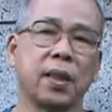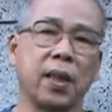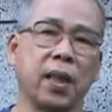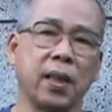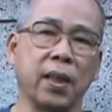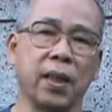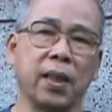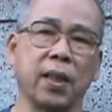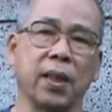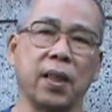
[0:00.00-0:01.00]
然后那
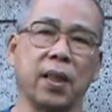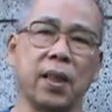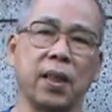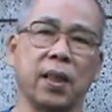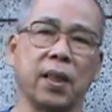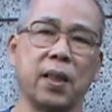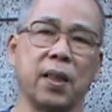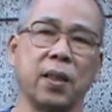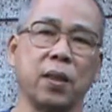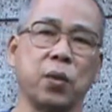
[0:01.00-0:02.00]
个
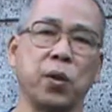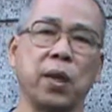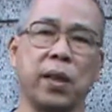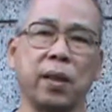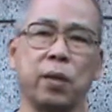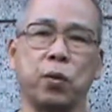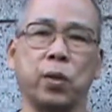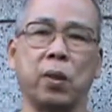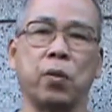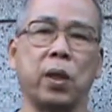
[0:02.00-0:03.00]
军人呢，
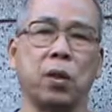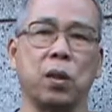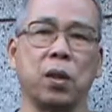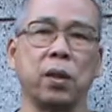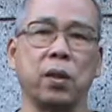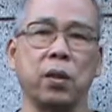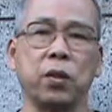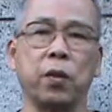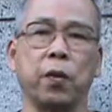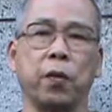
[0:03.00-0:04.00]
军人穿的那个
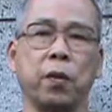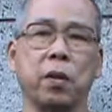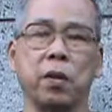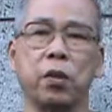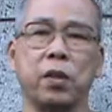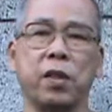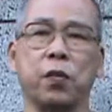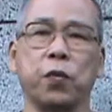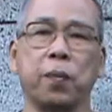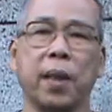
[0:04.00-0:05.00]
uniform 的是制
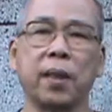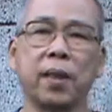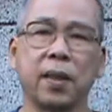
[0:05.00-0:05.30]
服嘛，